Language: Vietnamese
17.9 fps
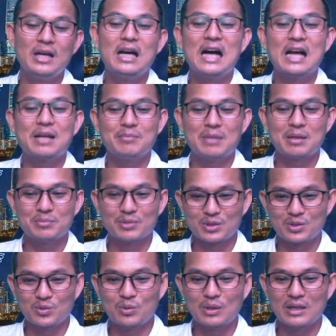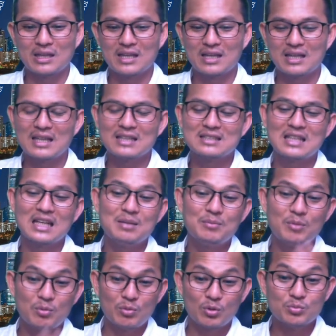ai bàn bật tuổi năng sai cái
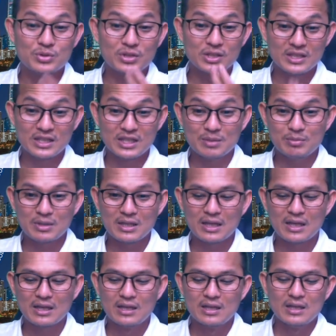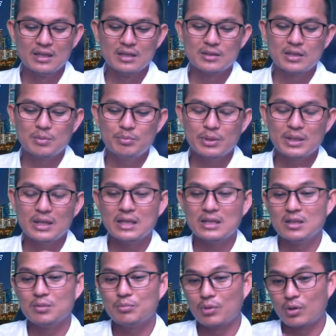bóng cùng xì diếm á nó biết để
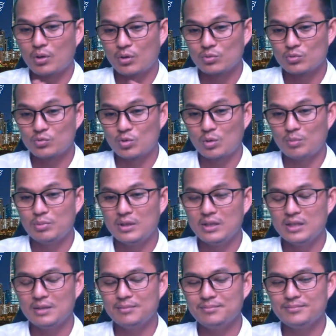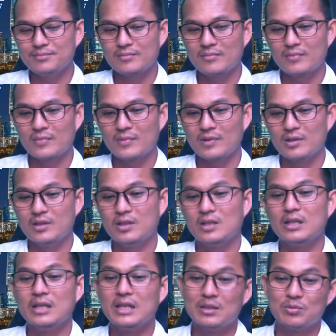dương phải lòng chuột phải liếm
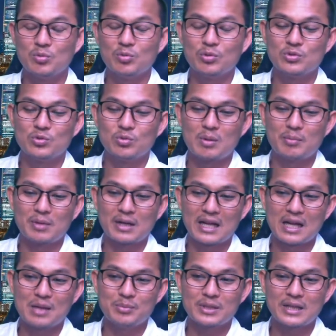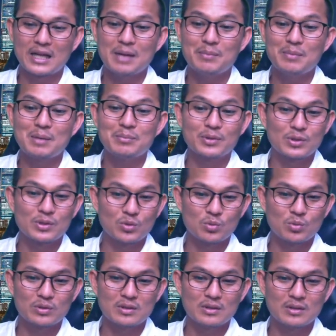dương hiện vương xung quanh mà khai bị khai ban phần
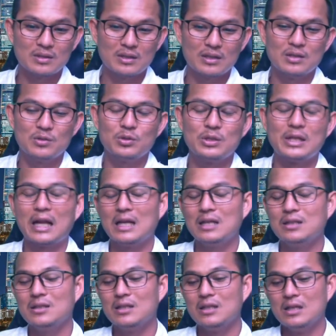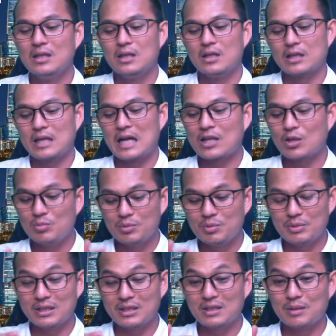tụ ở ra lấy khai nhóm
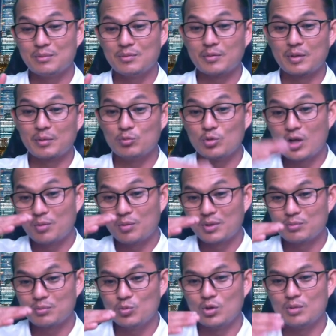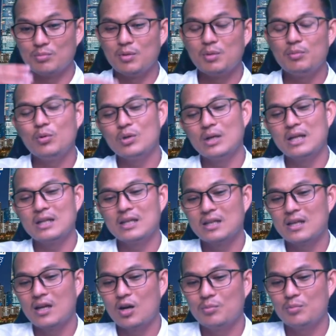mình viên thằng một mũi đồng một buồn bóng vô này
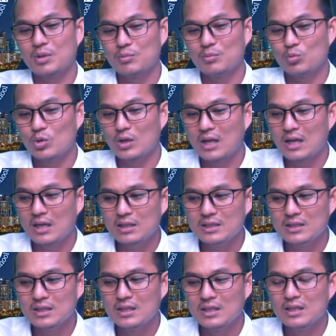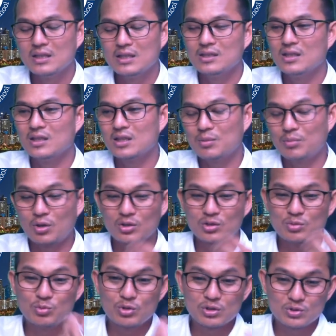đến đau một buồn hỡi dương tập lòng
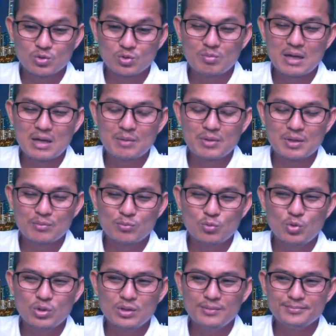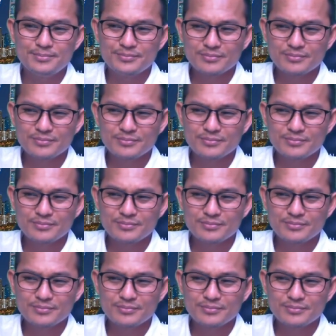cho một số mang một buồn